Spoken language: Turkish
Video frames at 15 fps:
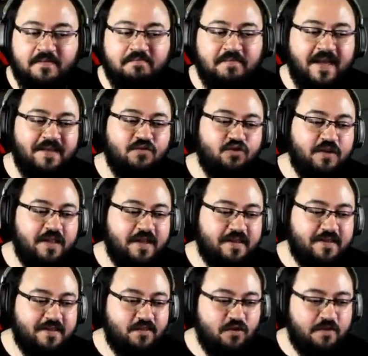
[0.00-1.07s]
Ben yürüyerek
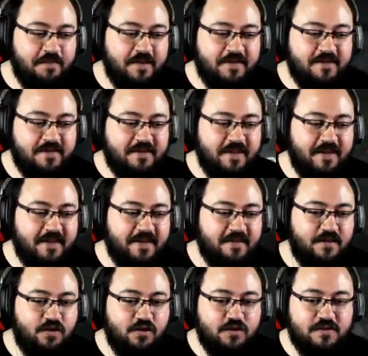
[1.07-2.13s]
gidiyorum artık nereye
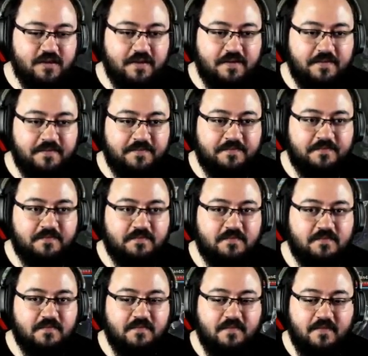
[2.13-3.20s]
gidiliyorsa.
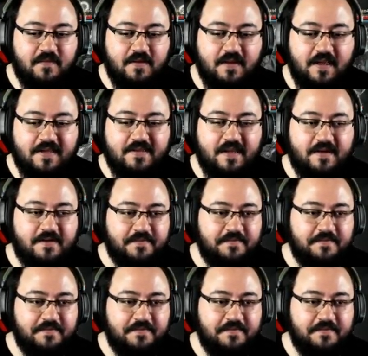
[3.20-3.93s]
Yeter.